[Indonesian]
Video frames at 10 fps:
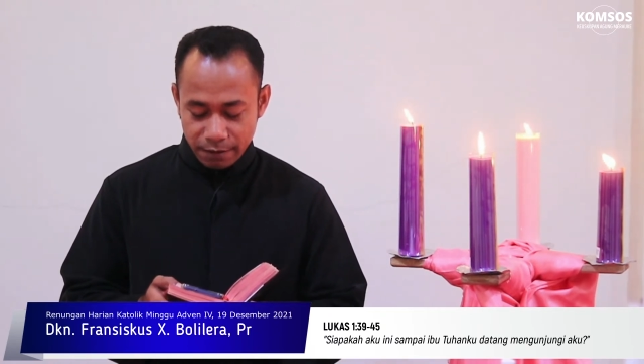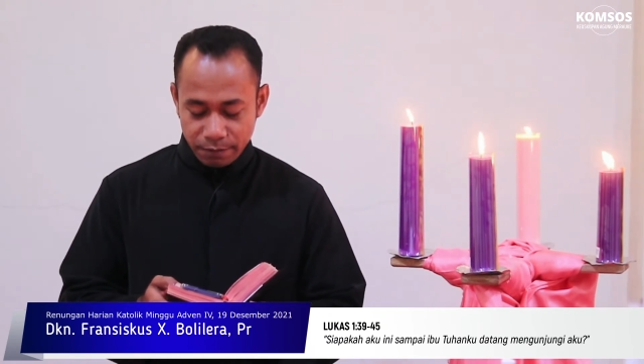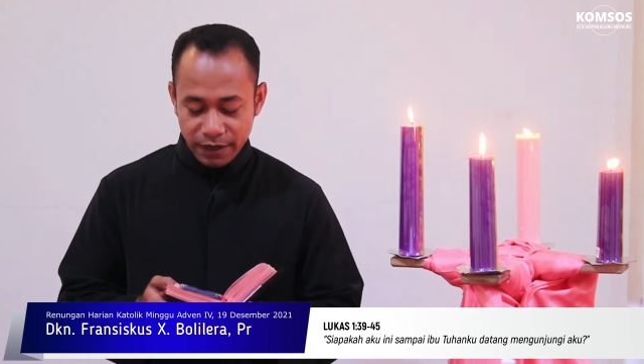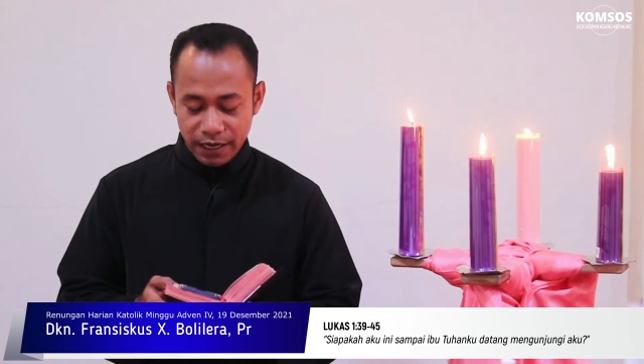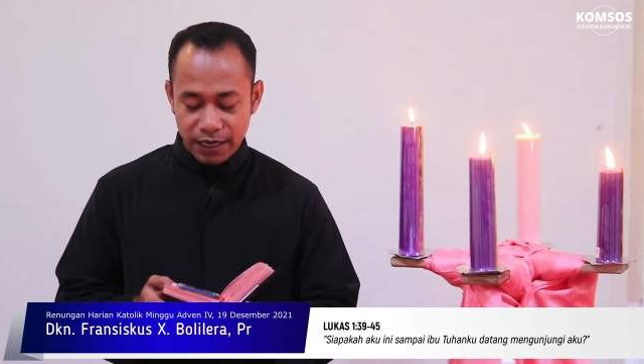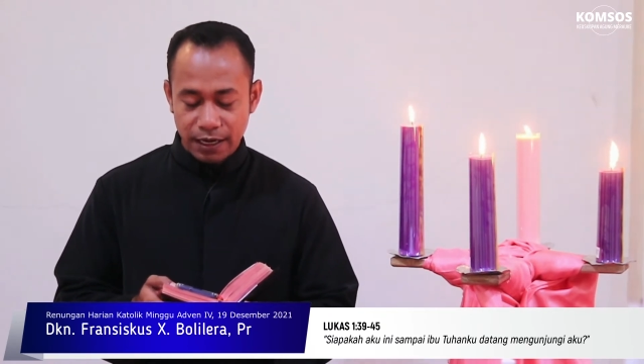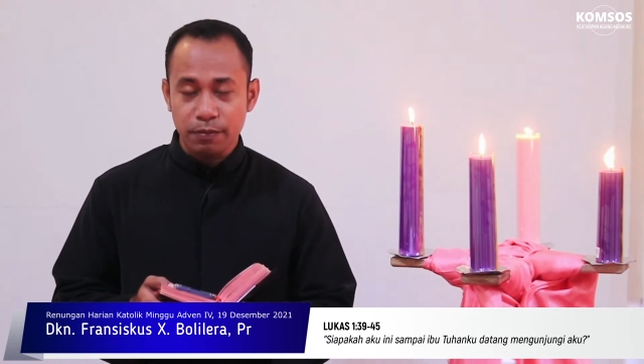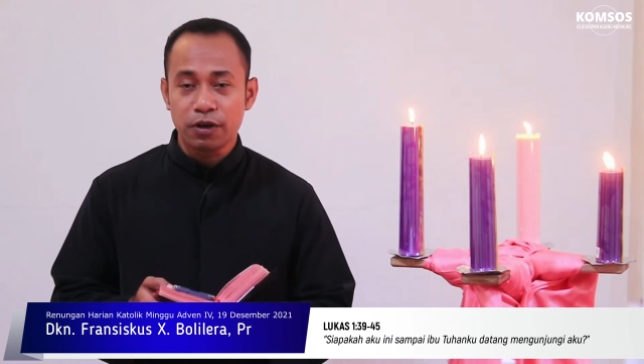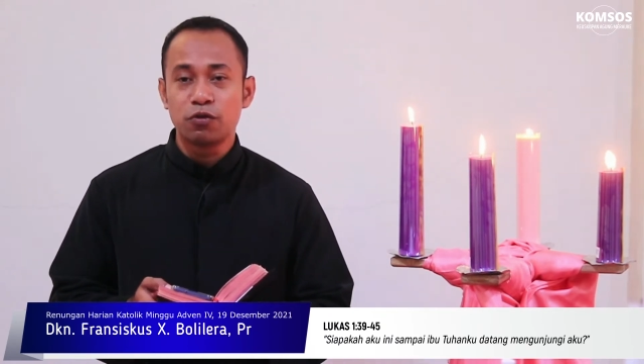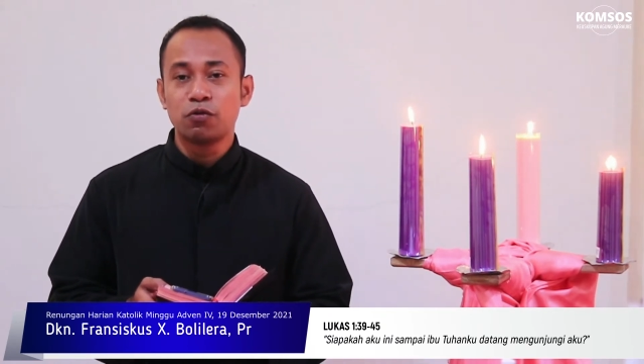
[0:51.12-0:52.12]
Mereka
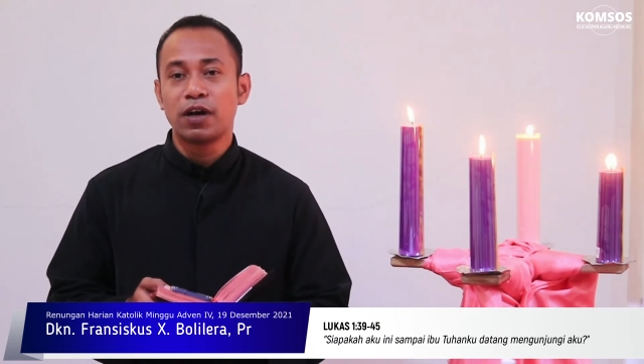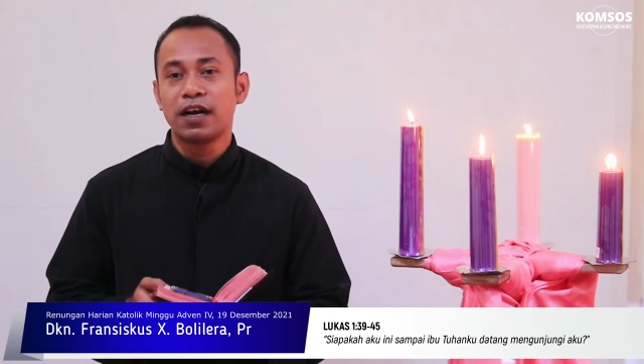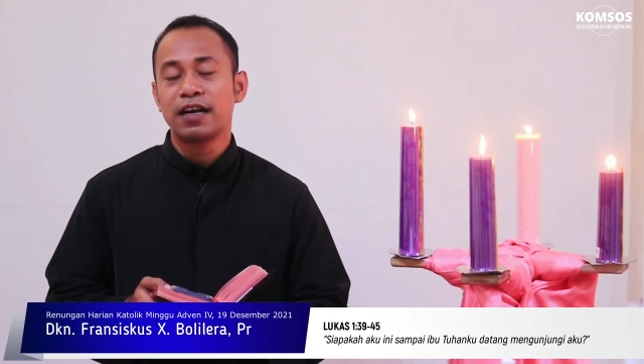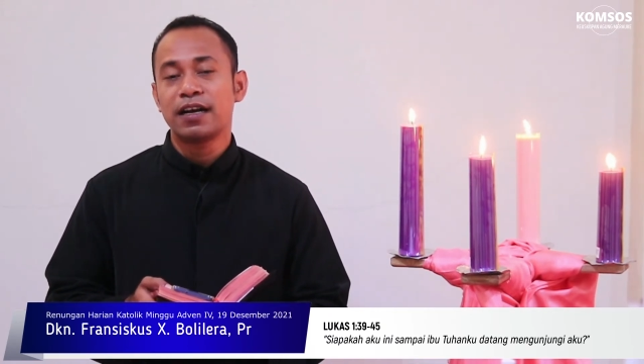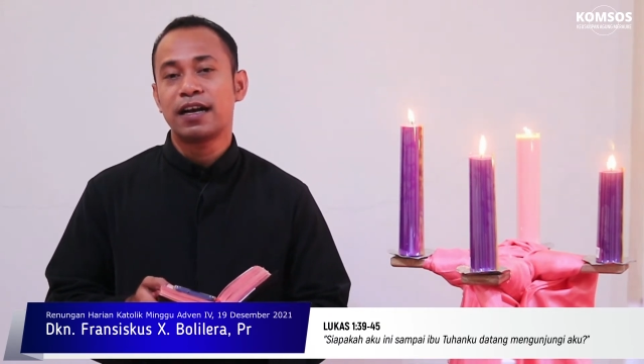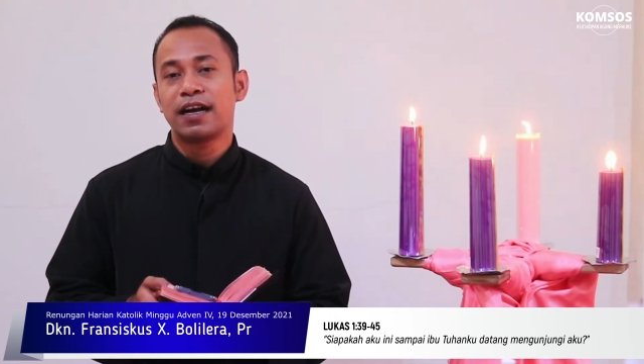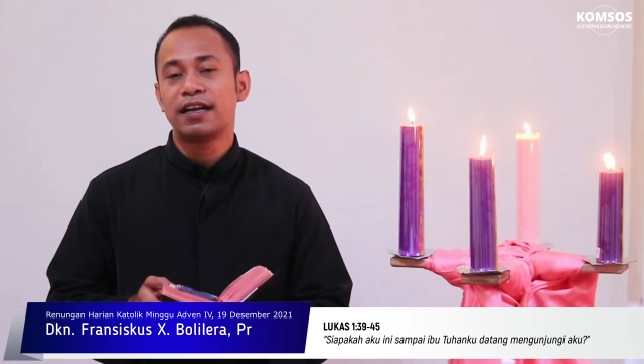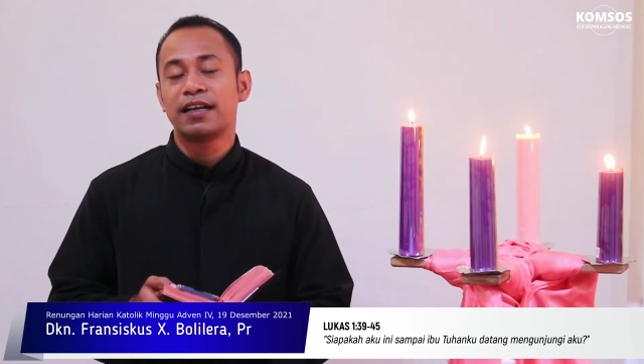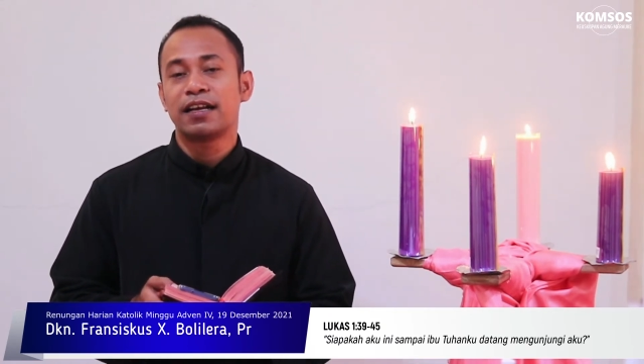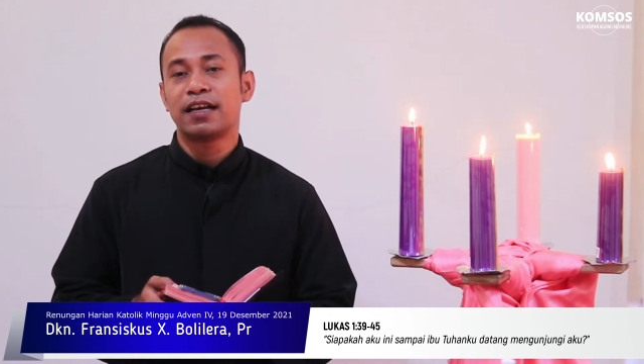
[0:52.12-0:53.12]
berdua
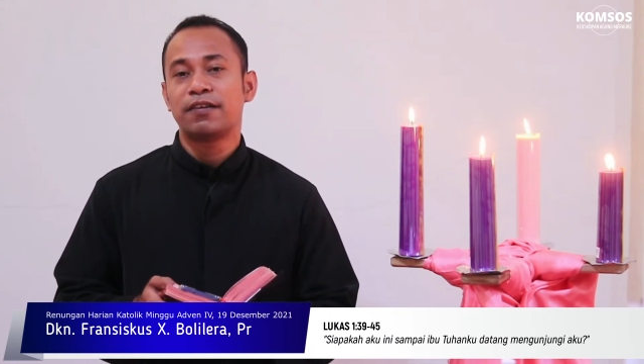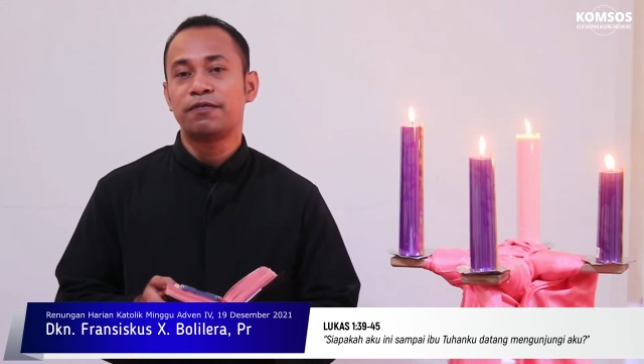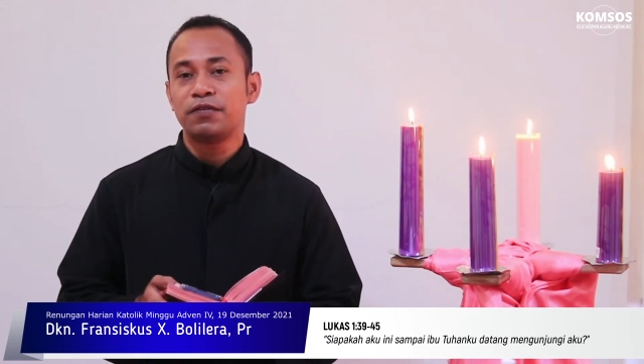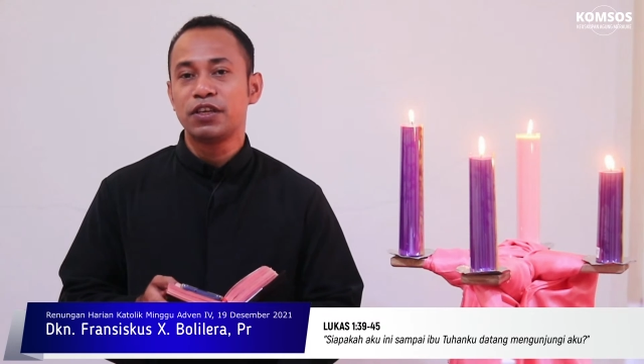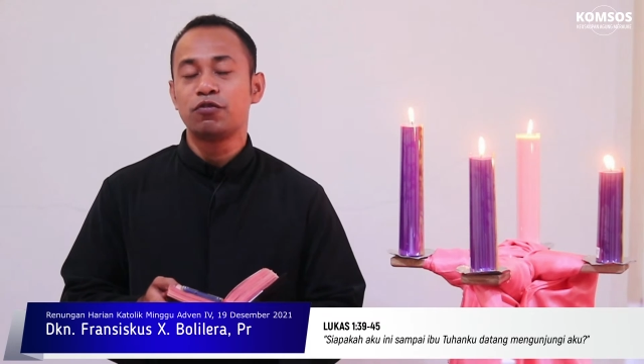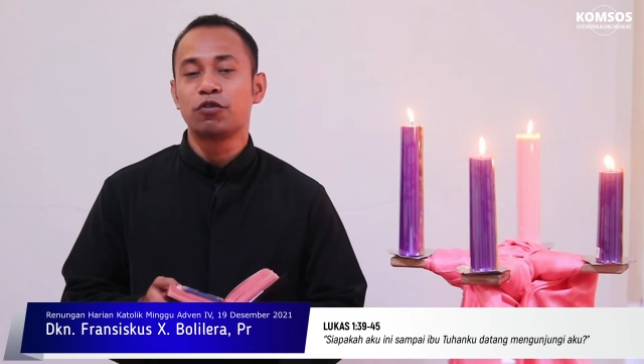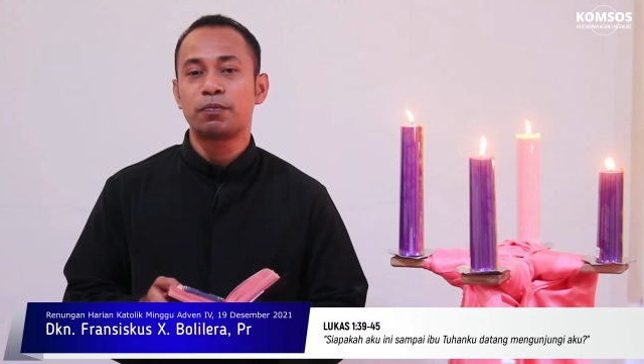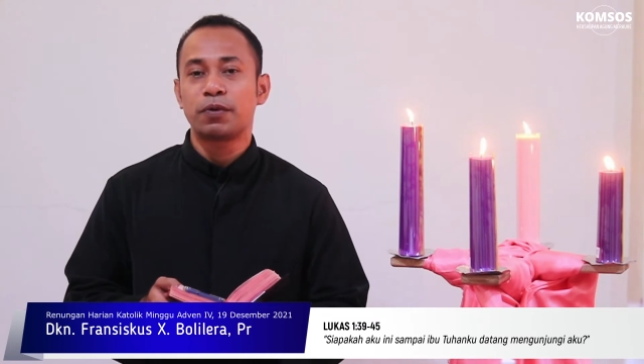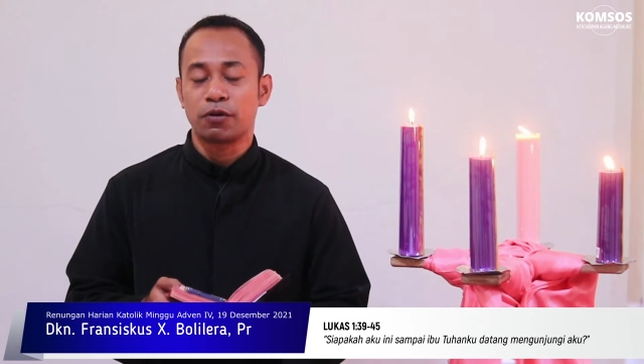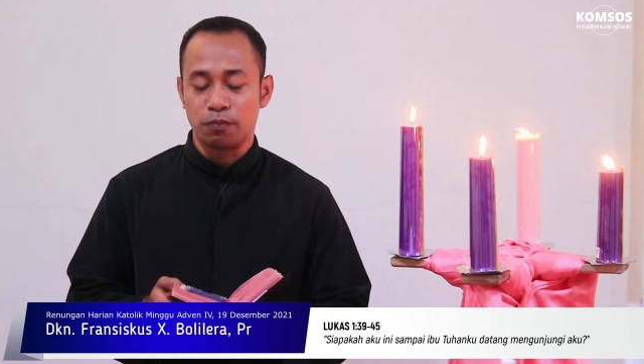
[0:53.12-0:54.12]
adalah
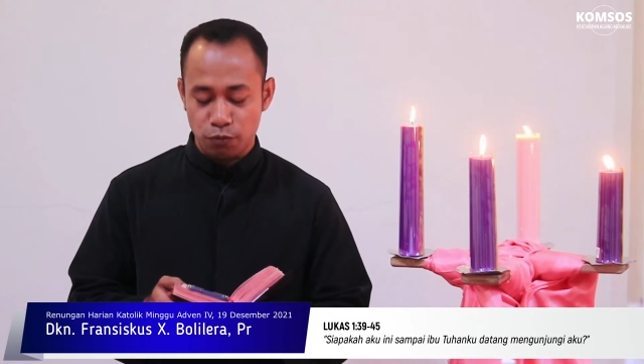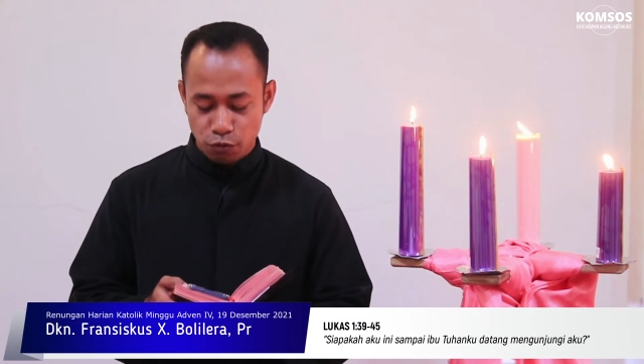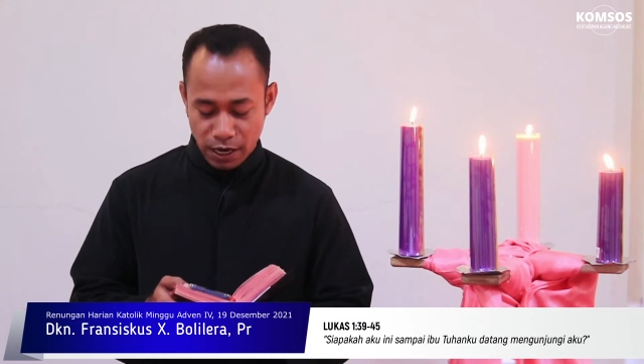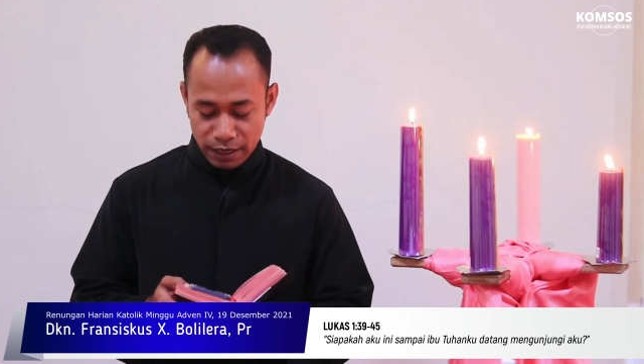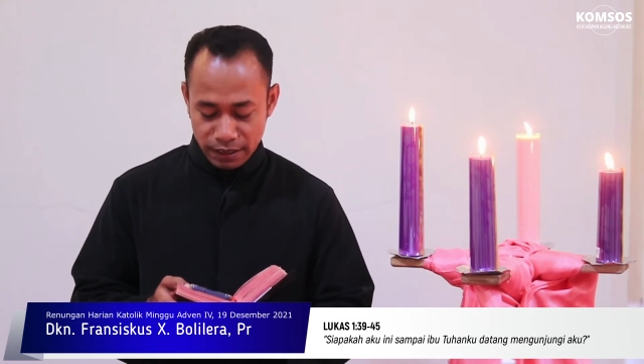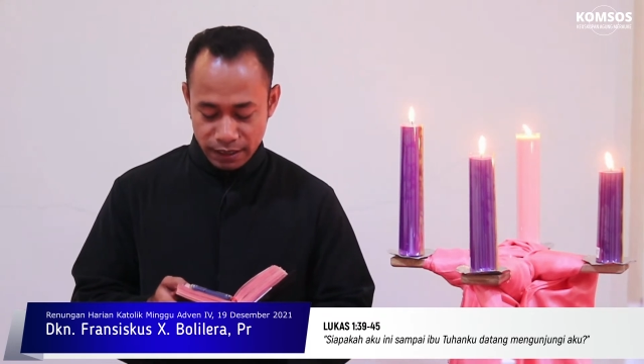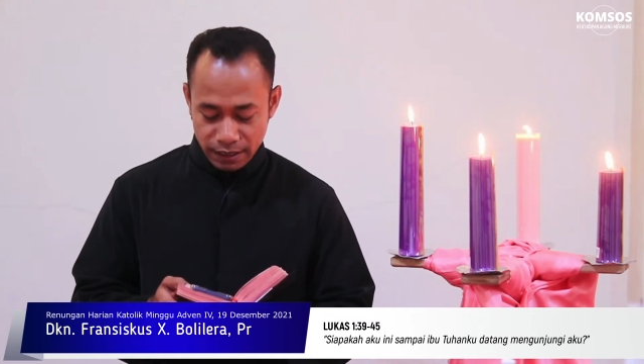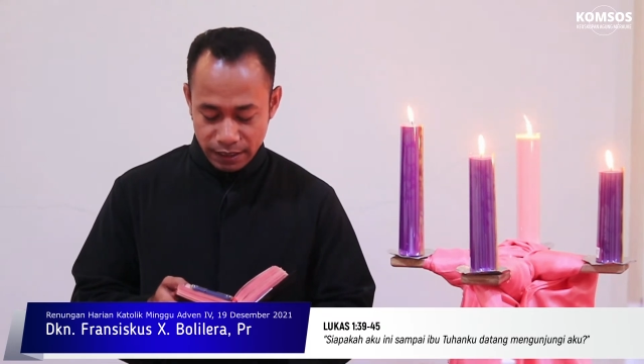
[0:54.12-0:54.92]
figur perempuan